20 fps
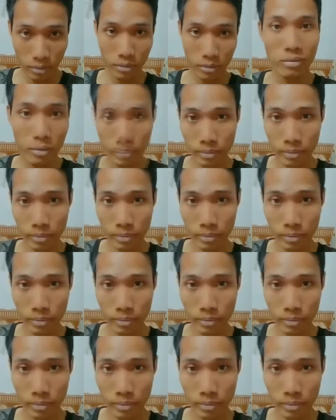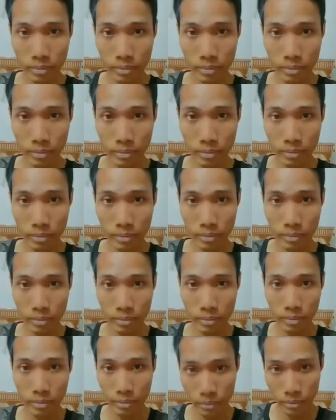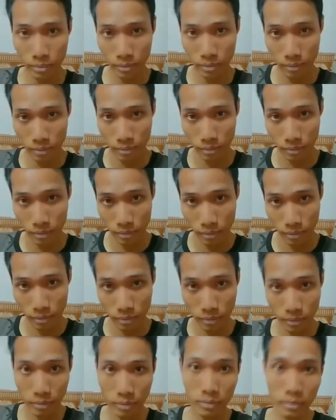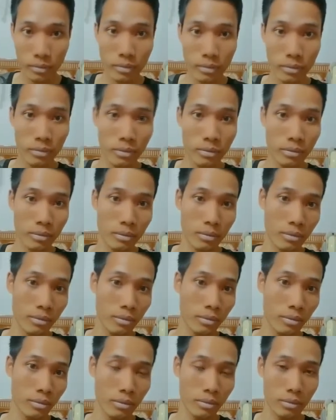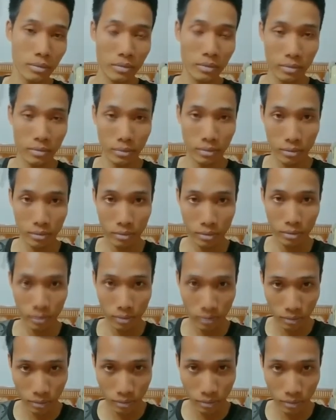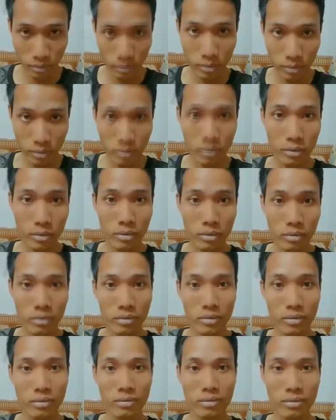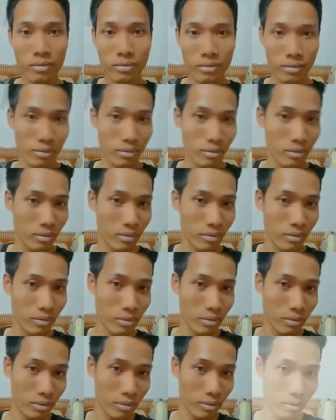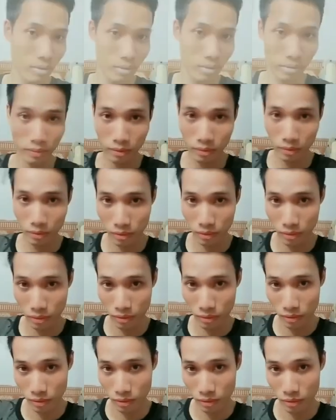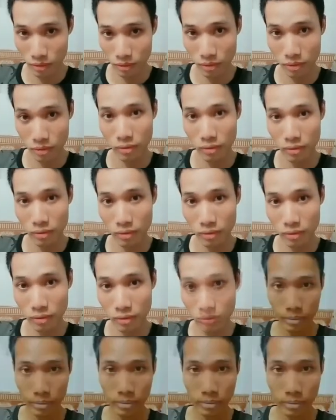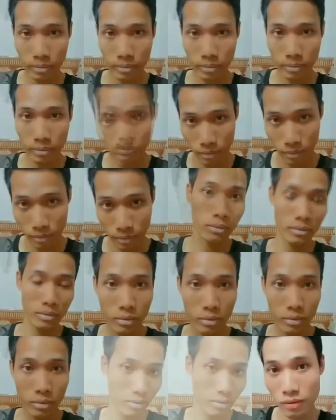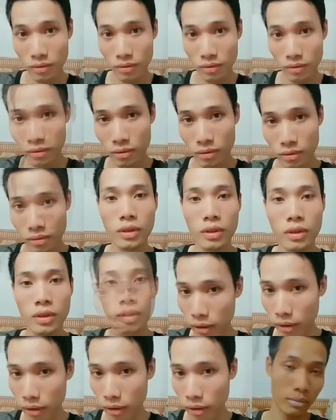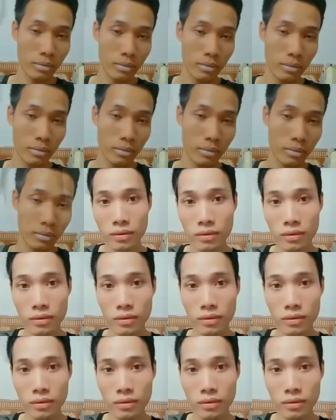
các bạn cho chạy lại thôi chạy này là có âm thanh nhá mình đang tắt âm thanh đấy âm thanh là có ai thương em đấy bài hát rất là hay rồi nói chung là không có gì thì các bạn sẽ chọn là các bạn chọn suất nhé